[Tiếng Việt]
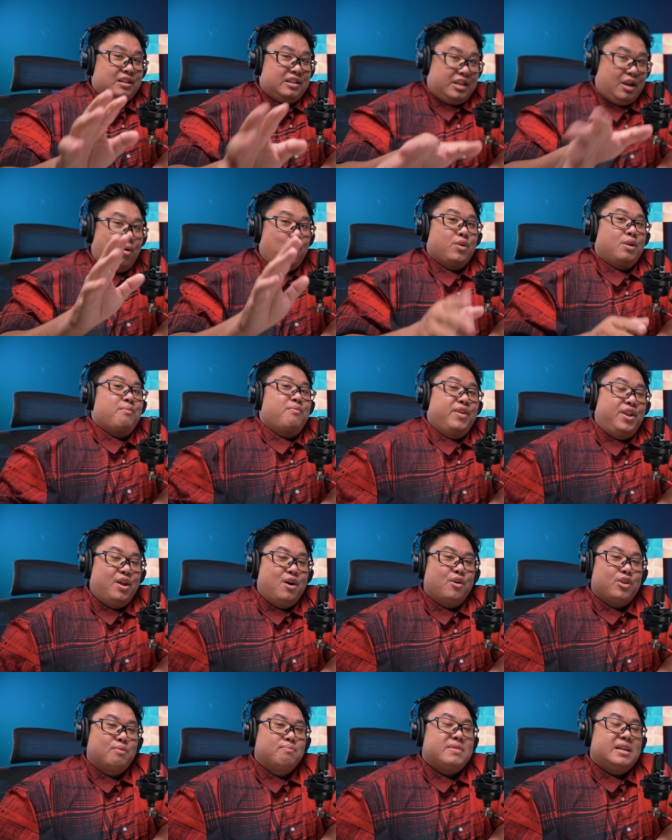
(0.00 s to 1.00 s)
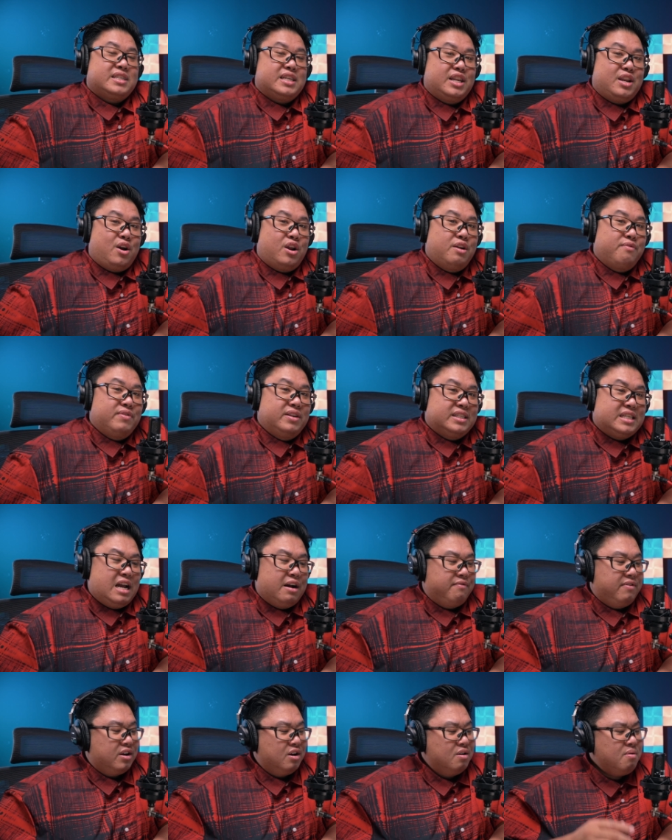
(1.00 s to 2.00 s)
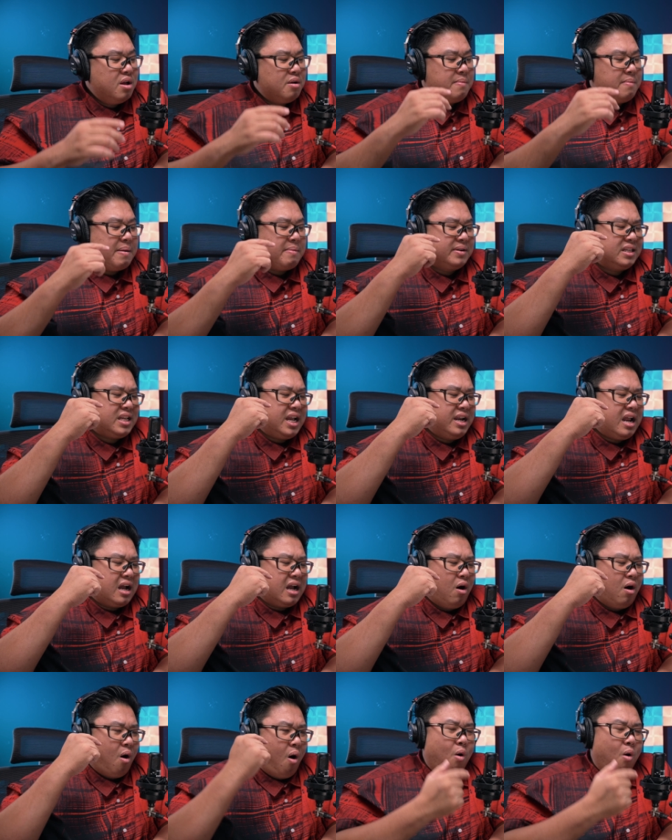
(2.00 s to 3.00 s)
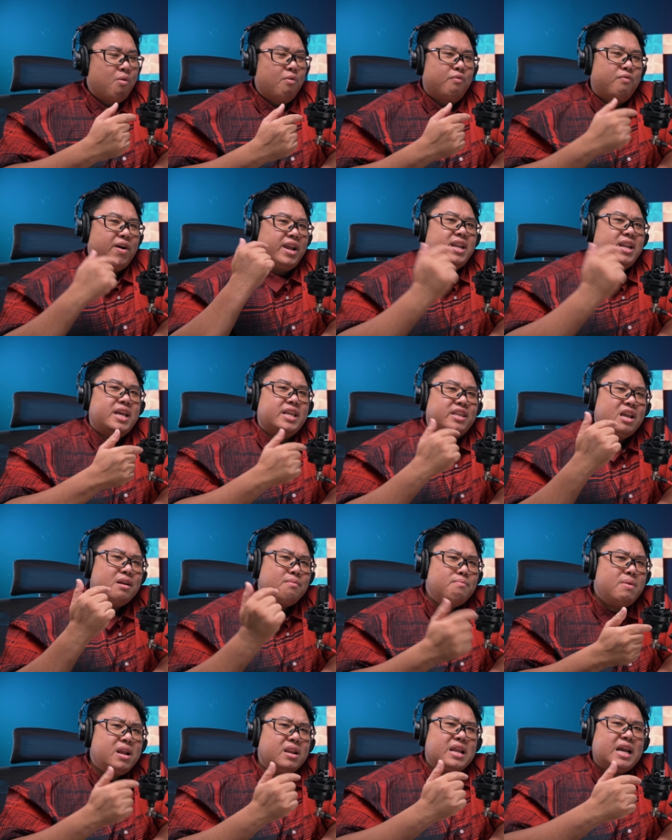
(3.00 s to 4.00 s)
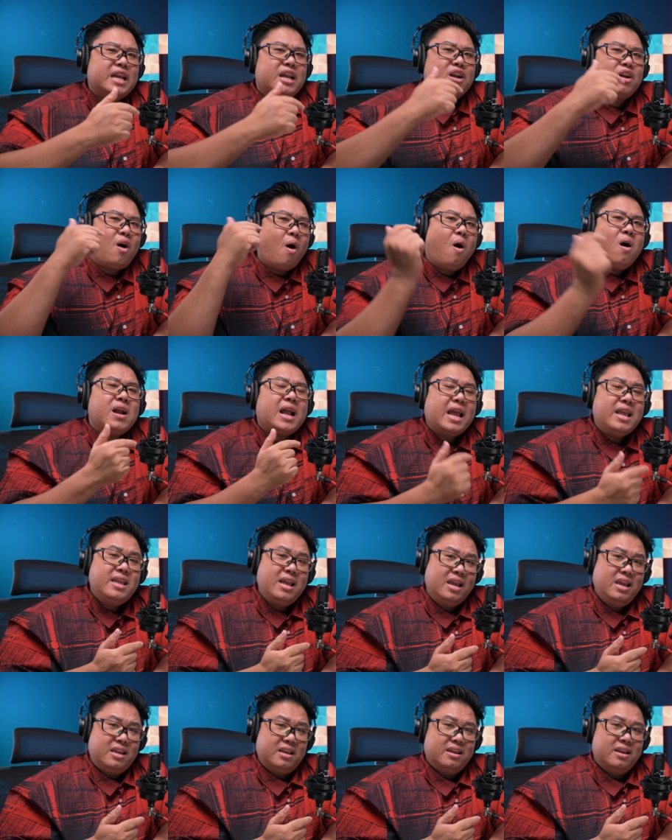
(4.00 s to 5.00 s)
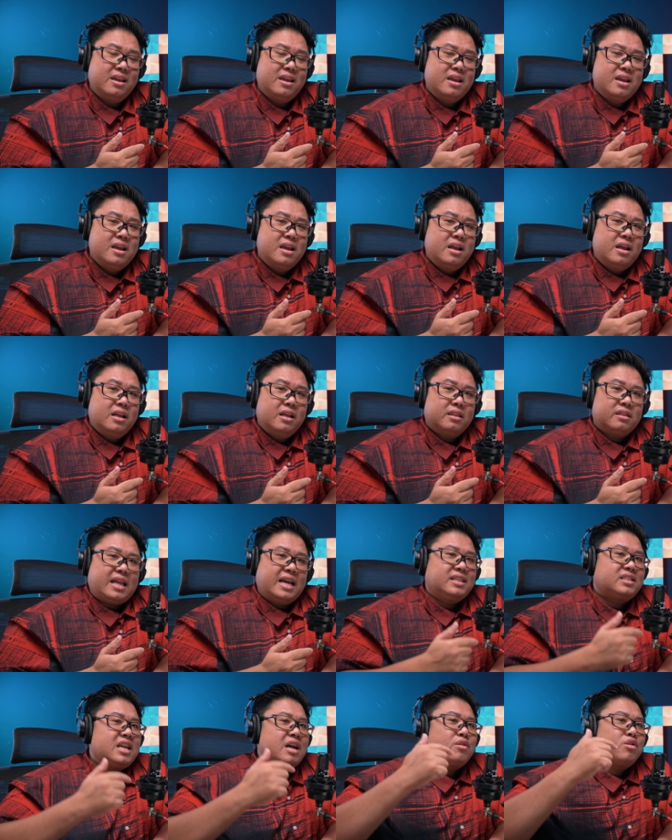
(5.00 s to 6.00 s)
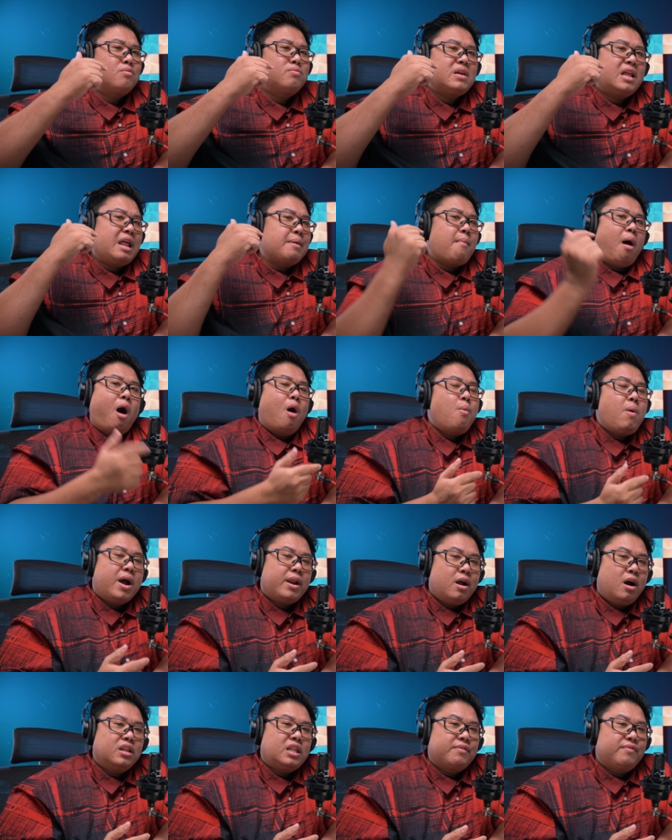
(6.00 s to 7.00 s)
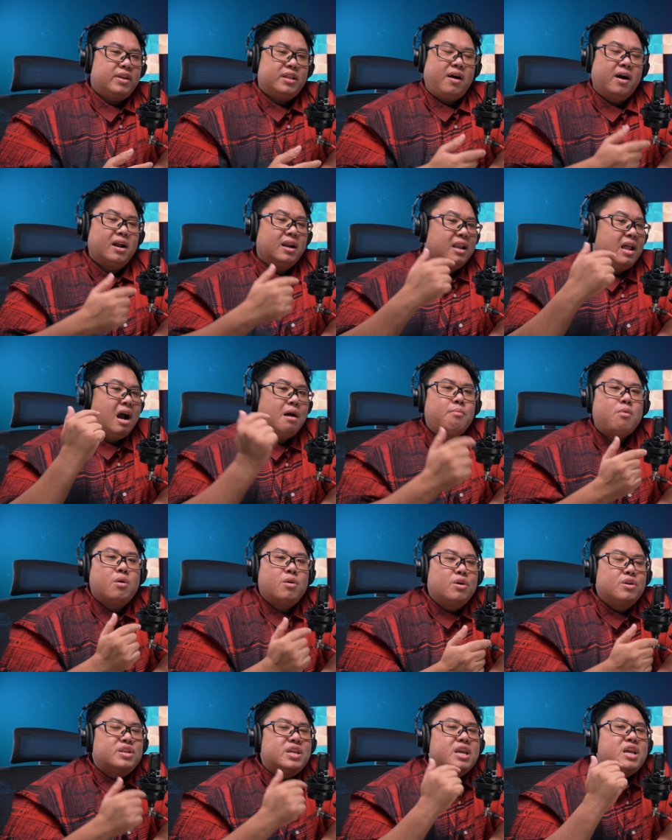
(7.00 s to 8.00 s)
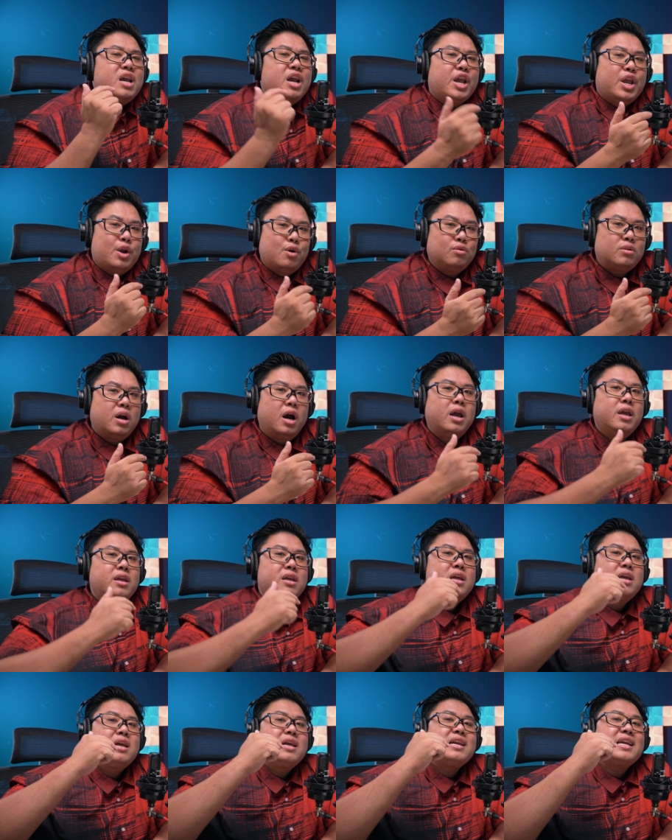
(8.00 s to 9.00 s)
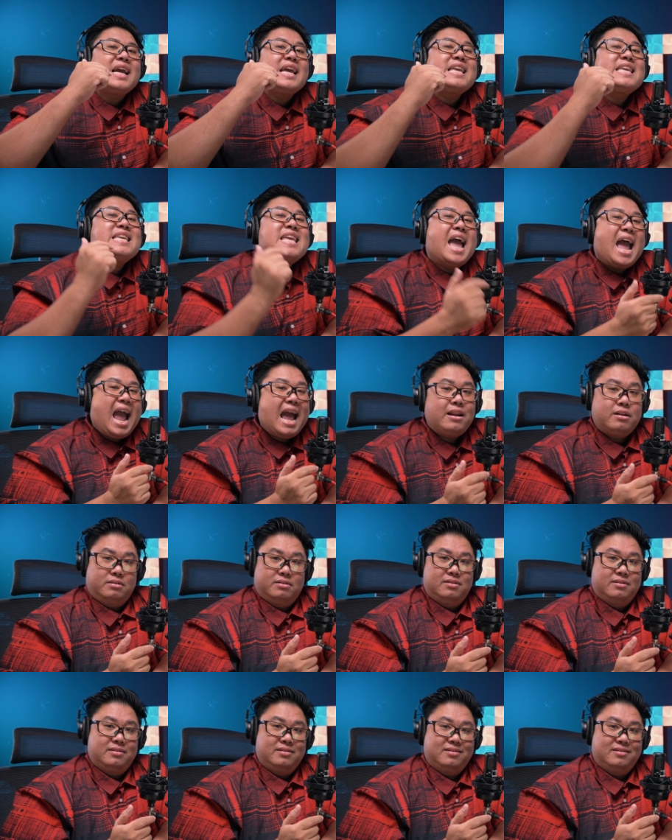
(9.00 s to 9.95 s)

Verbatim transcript: sau trong video chúng ta sẽ nói nó vì sao và lúc đó các bạn sẽ thấy rằng ồ vậy thì chiếc mic này có cái gì tại sao chúng ta lại bỏ qua nó tại vì phần lớn mọi người chỉ hiểu tới cái giá thôi